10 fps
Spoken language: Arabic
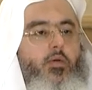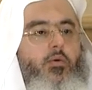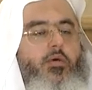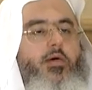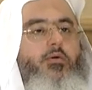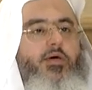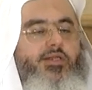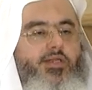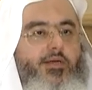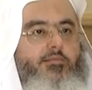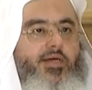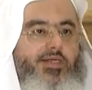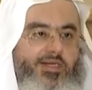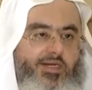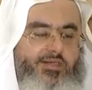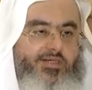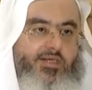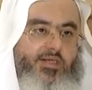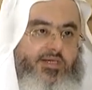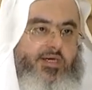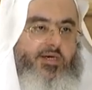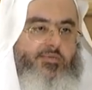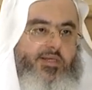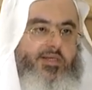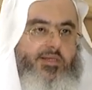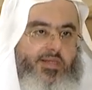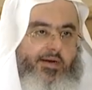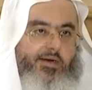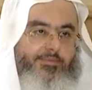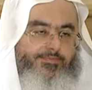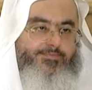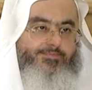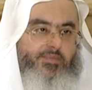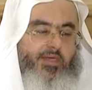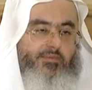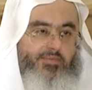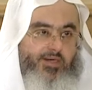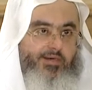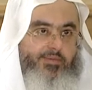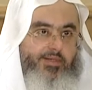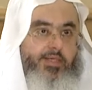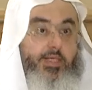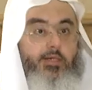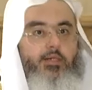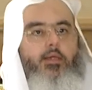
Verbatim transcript: وقالوا حتى لما نزلت نزلت اشياء حمضيه ضاره امطار حمضيه ضاره